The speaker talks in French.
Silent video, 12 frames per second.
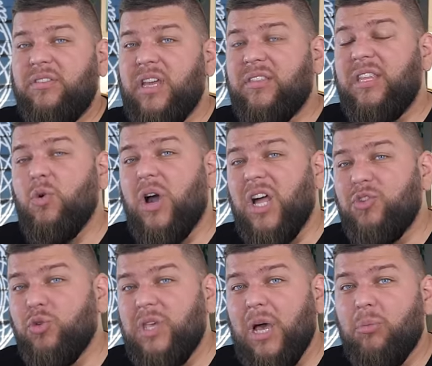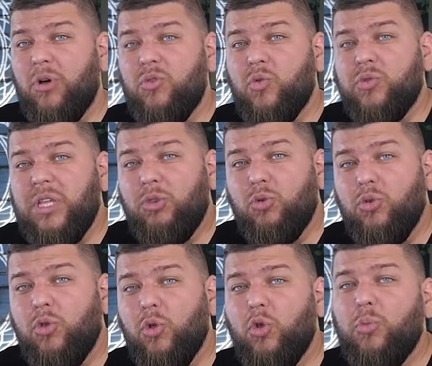Daté au radiocarbone, on sait donc
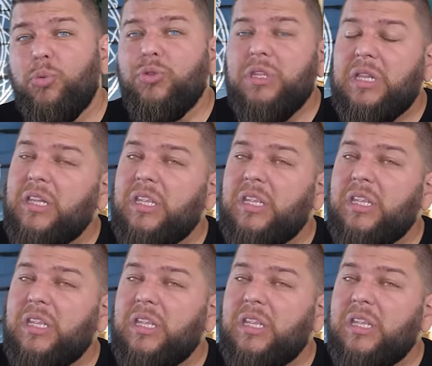que le petit